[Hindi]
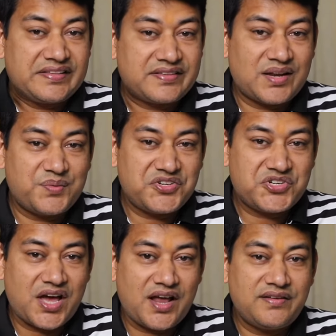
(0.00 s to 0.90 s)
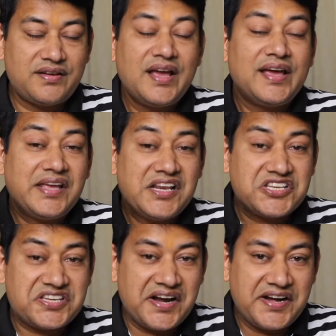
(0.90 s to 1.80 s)
सर्विस चार्ज
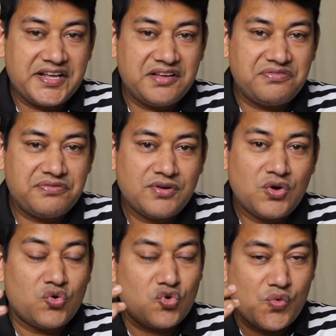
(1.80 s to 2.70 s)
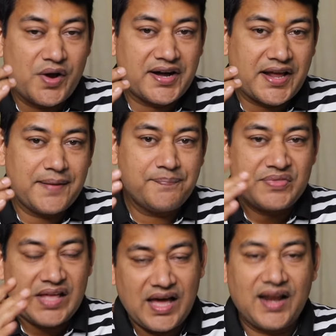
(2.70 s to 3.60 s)
इंसेंटिव ओवर टाइम
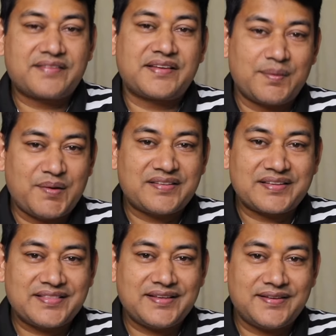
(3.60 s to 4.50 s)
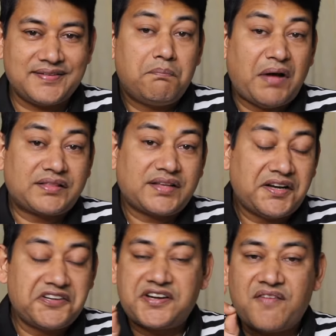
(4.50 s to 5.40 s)
अलग से कमा सकते हैं बात
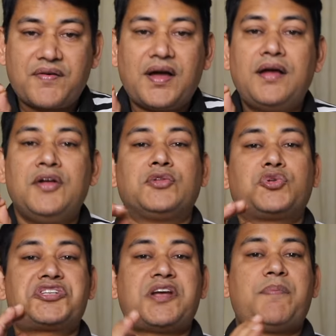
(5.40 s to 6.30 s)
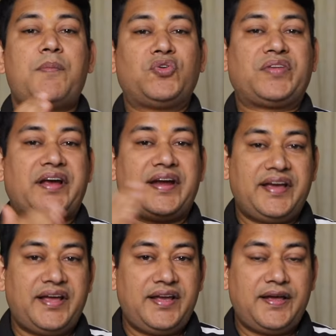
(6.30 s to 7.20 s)
करें शेफ का तो शेफ में बहुत सारे
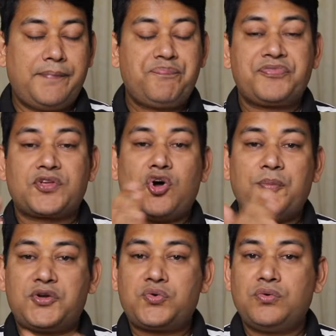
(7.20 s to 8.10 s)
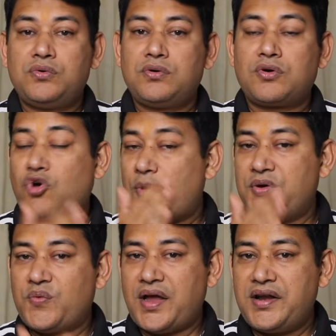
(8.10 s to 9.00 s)
कैटेगरी हैं कॉमी टू कॉमी
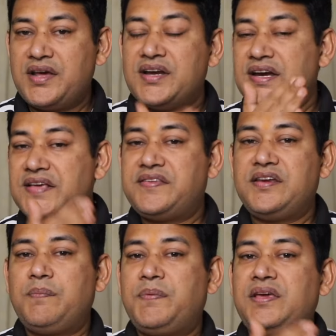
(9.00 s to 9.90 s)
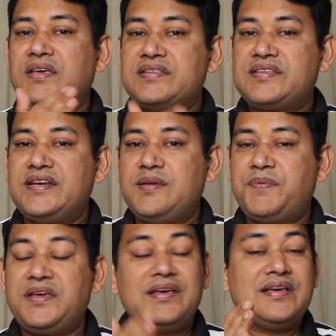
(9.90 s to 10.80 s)
वन डी सी डी पी सी डी
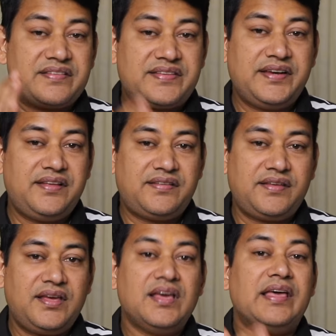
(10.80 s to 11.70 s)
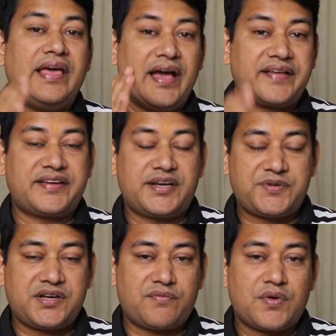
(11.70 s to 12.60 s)
पी सी डी सी एग्जीक्यूटिव
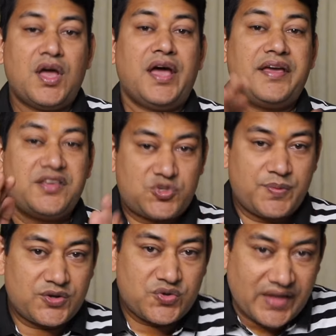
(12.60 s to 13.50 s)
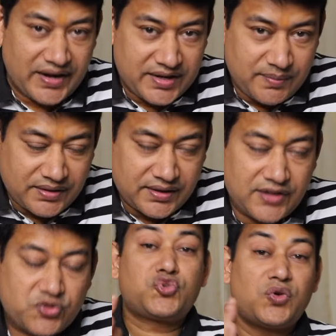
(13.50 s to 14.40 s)
शेफ इसमें का जो सैलरी की बात करें
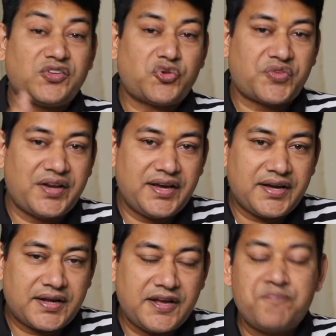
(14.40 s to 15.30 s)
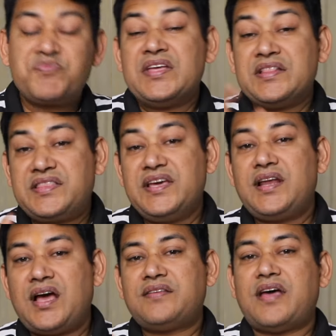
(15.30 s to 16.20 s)
1600 से लेकर के
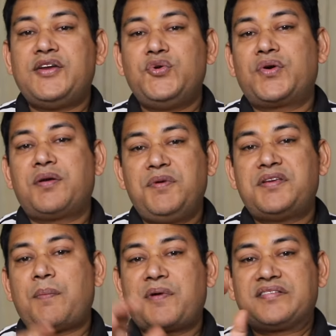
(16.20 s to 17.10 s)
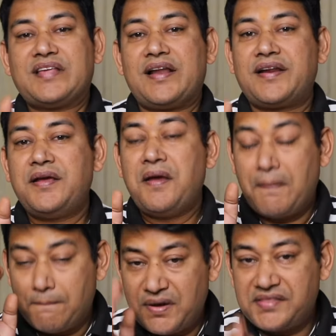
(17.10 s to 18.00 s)
3000 यूरो के बीच आपका सैलरी
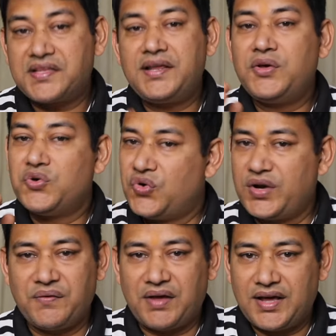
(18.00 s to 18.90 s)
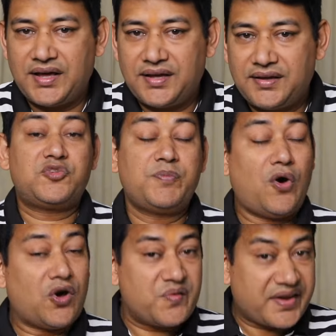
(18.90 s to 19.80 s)
मंथली होने वाला है इसमें
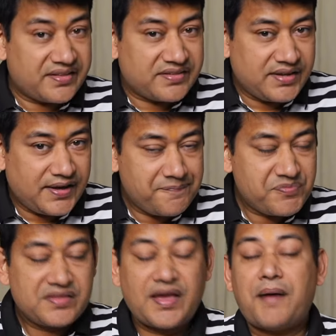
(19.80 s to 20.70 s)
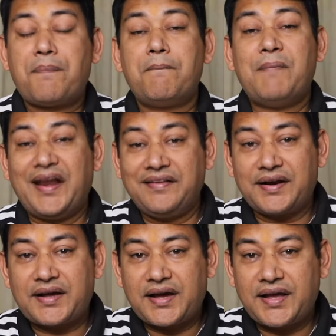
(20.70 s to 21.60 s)
और वैकेंसी है चाहे आप मैनेजर
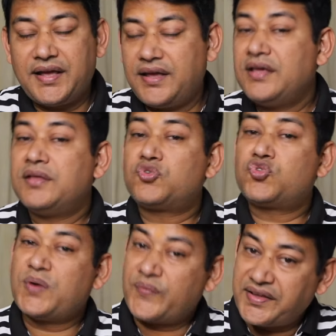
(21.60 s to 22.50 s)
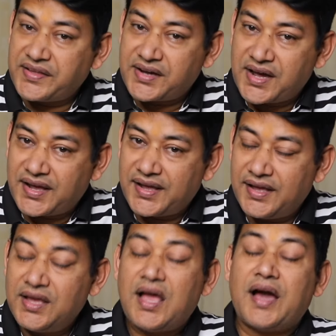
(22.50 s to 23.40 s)
का कहें सुपरवाइजर का कहें
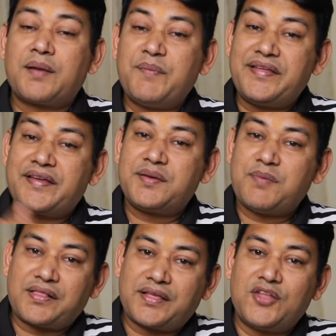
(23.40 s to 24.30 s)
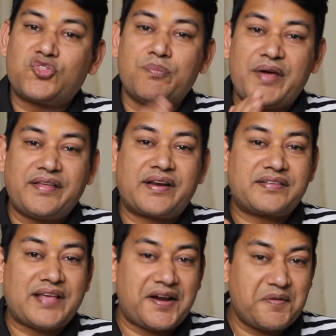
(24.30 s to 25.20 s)
अगर मैनेजर की बात करें तो मैनेजर का
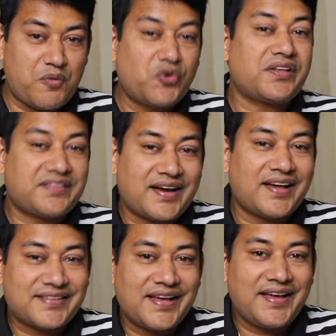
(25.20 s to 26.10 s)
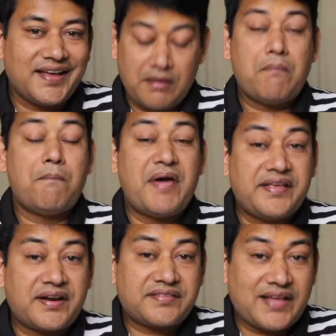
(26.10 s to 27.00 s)
सैलरी बहुत अच्छा खासा है
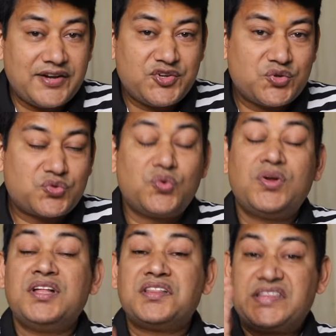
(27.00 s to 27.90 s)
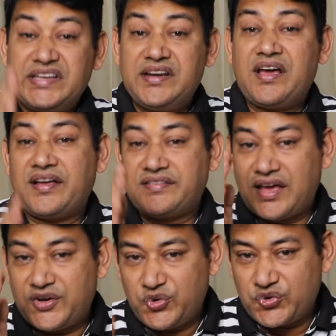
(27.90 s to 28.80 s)
मैनेजर का सैलरी जो दोस्तों तीन
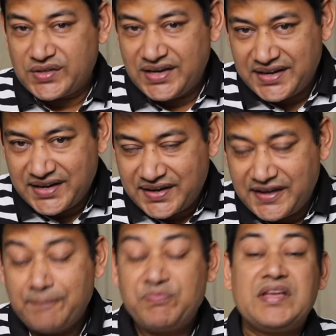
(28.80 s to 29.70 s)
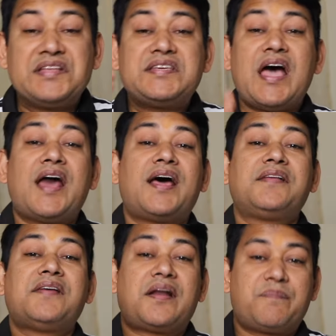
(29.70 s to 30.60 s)
हज़ार यूरो से लेकर के चार
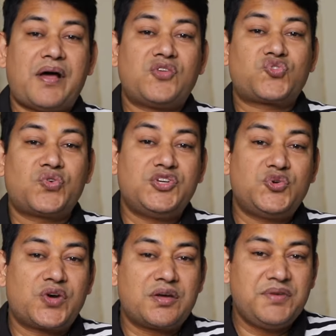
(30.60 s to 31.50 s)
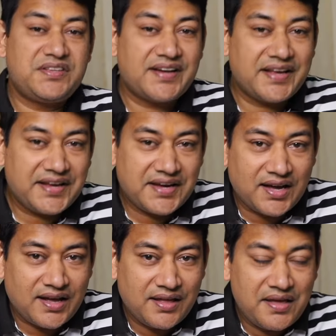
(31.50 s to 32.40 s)
हज़ार पाँच सौ यूरो के बीच रहेगा